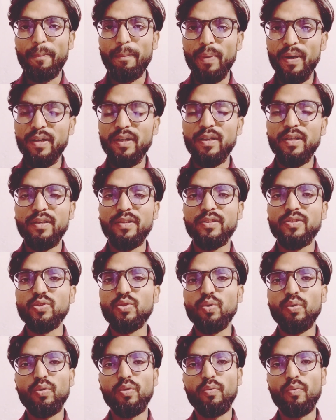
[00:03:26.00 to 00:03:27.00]
बट
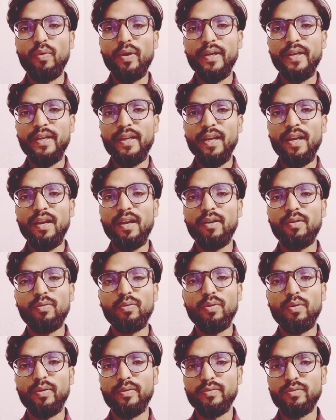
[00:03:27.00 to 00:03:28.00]
जो वनकिल
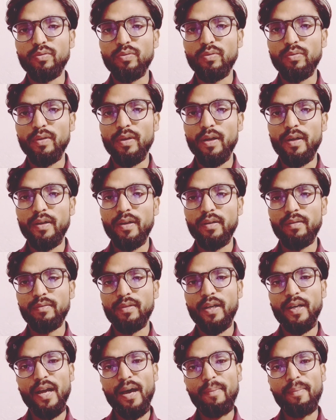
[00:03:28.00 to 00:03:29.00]
वो जो
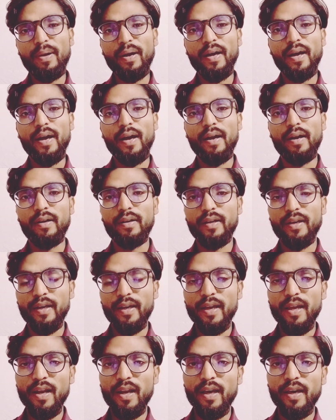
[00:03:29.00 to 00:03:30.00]
अडामा का
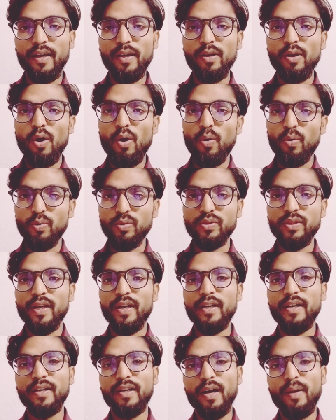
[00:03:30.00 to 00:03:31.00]
डकेल है
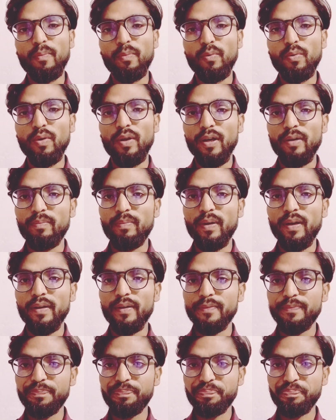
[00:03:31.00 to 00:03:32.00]
उसका रेट आपको
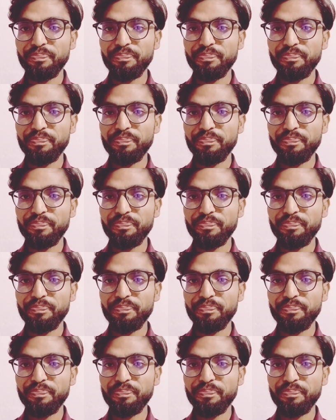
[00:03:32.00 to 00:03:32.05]
लगभग